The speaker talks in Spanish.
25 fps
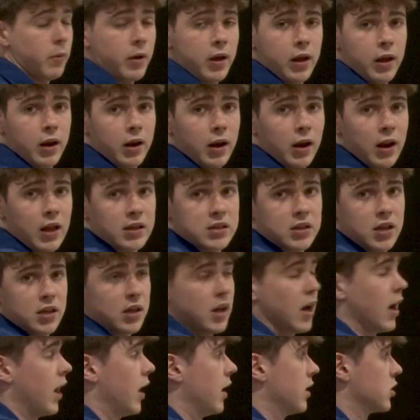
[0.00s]
ver, la
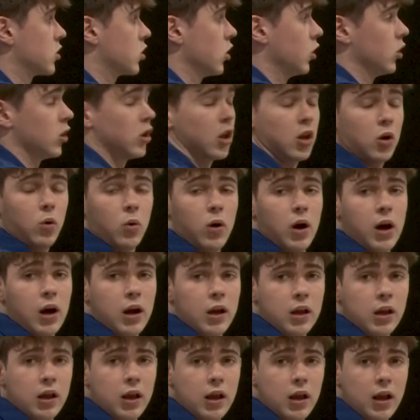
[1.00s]
señal es continua
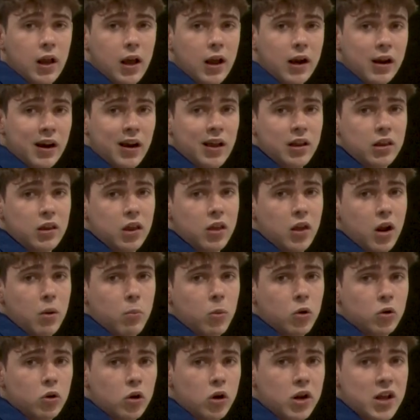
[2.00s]
y el ralentí del
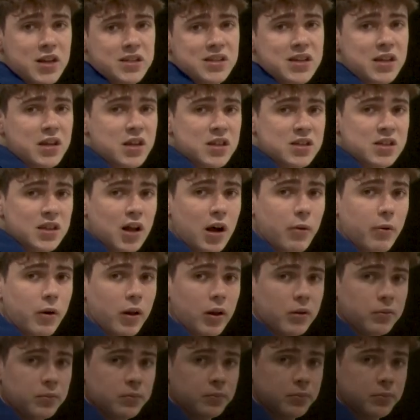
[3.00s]
motor es inestable.